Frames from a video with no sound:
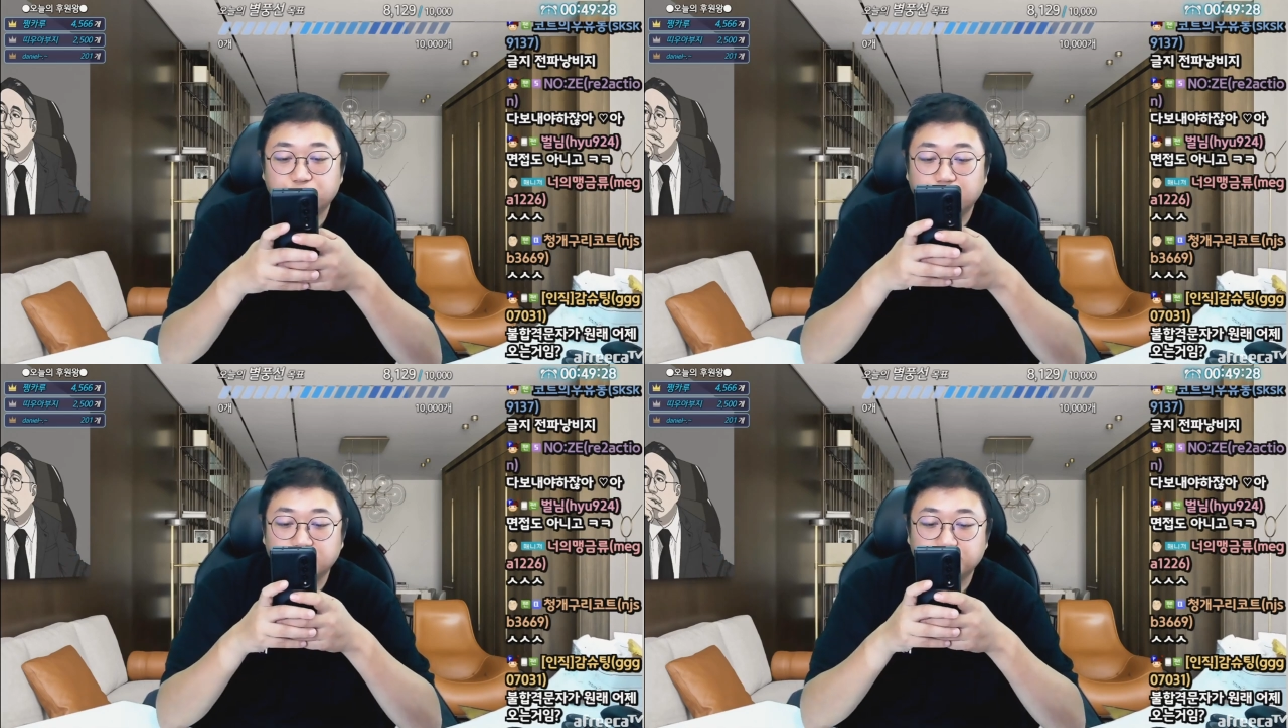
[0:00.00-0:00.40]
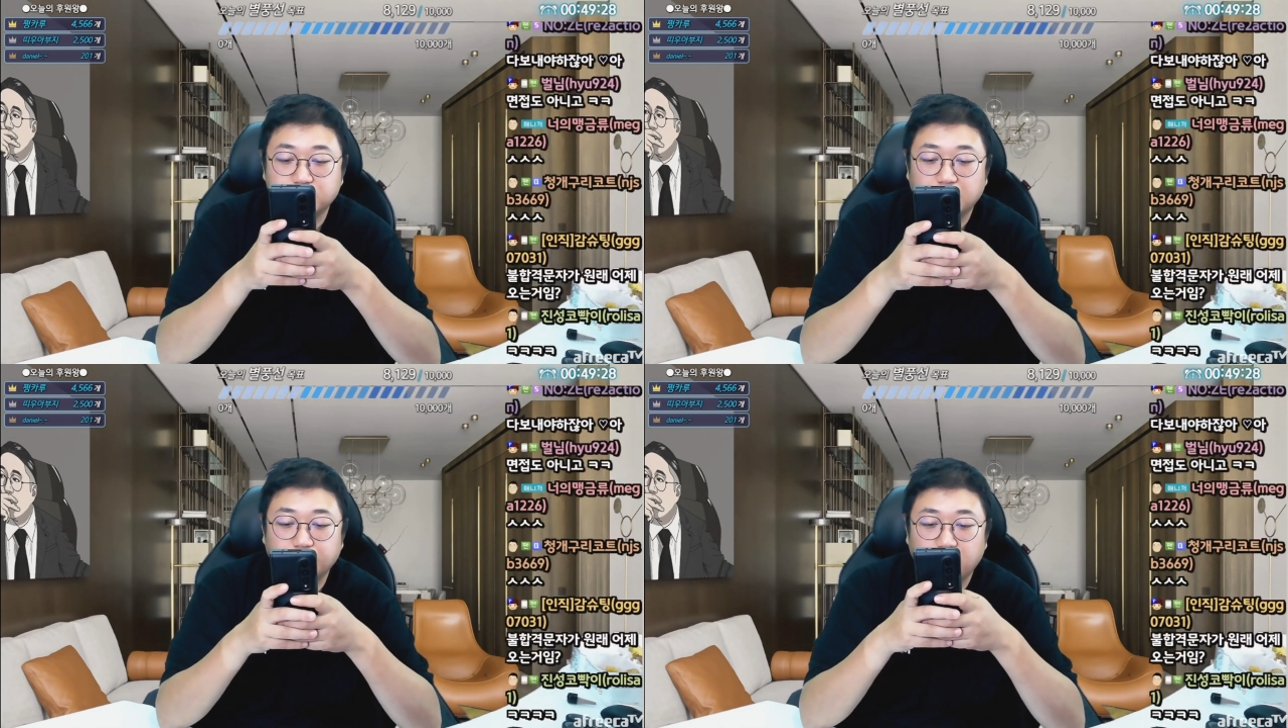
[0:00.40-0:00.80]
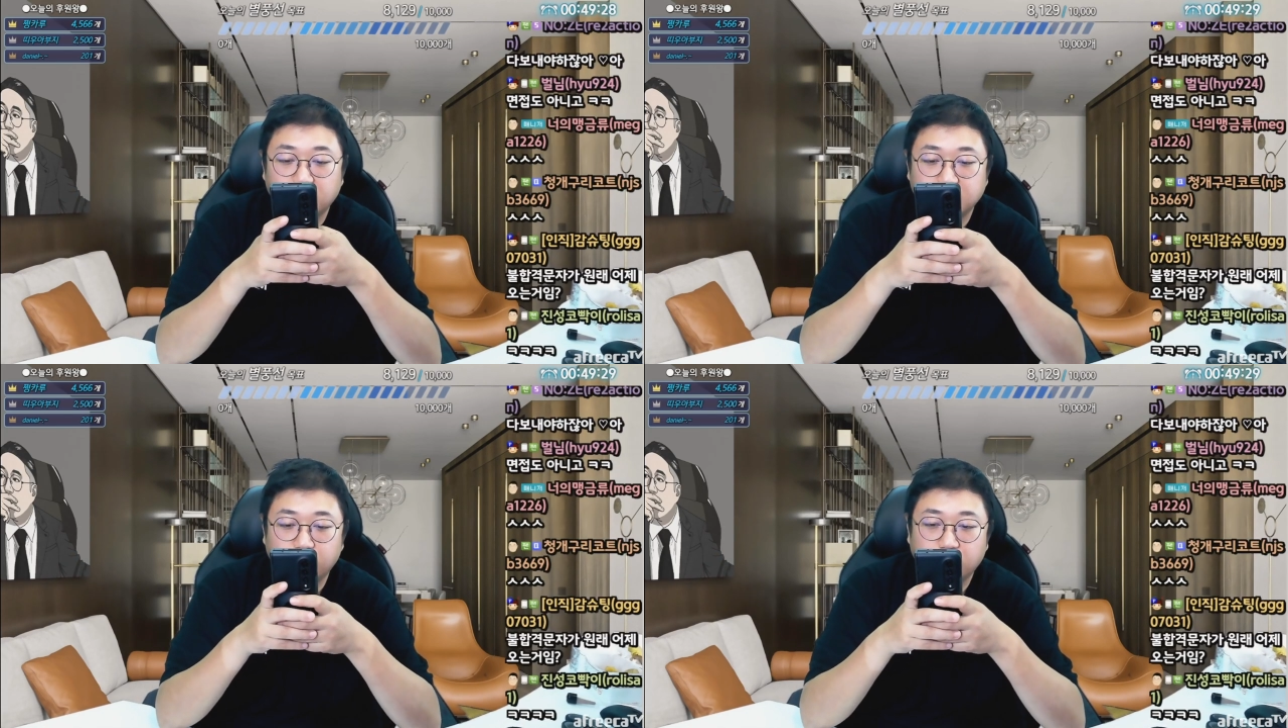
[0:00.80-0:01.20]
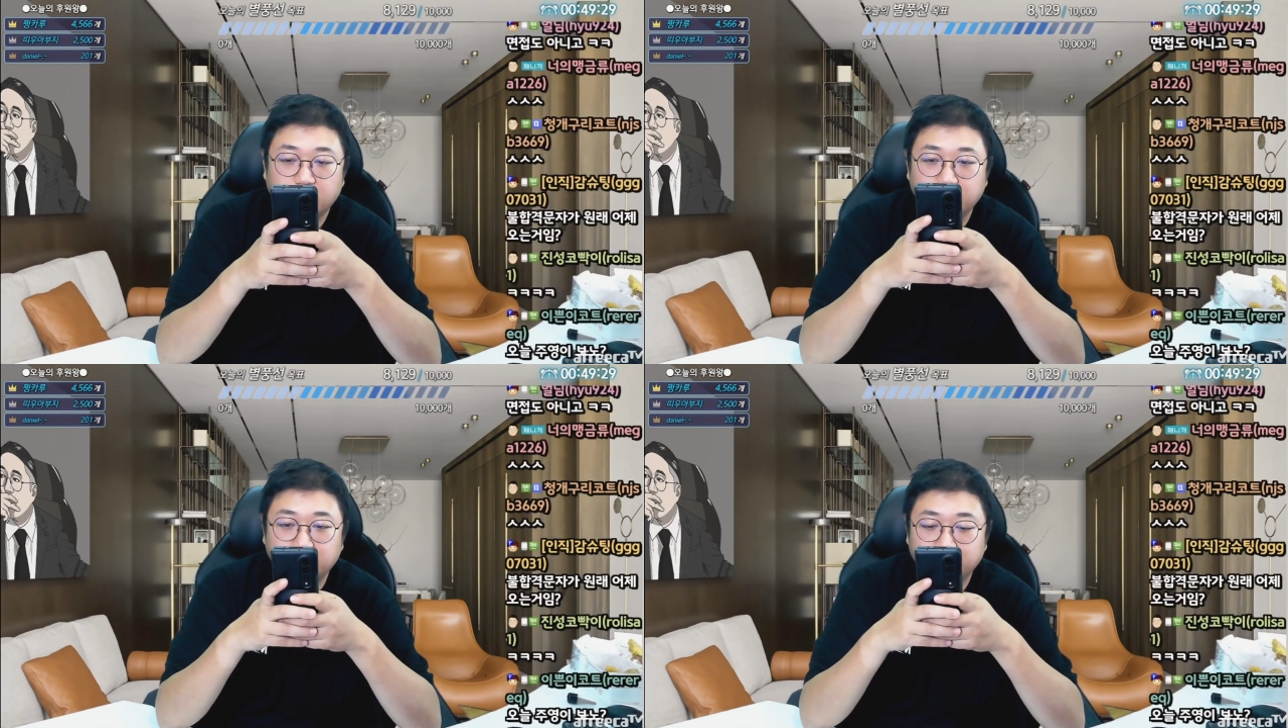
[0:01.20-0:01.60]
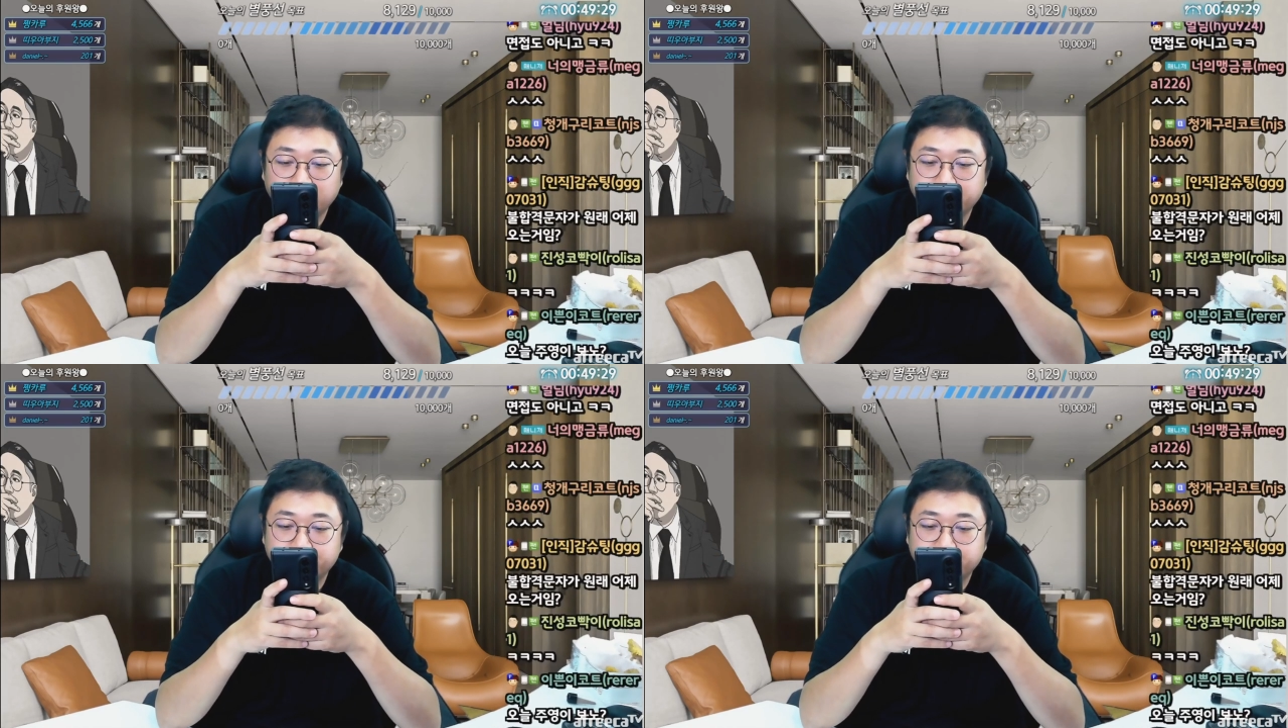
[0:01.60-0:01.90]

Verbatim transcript: 주영이 위치를 한번 확인해볼까요?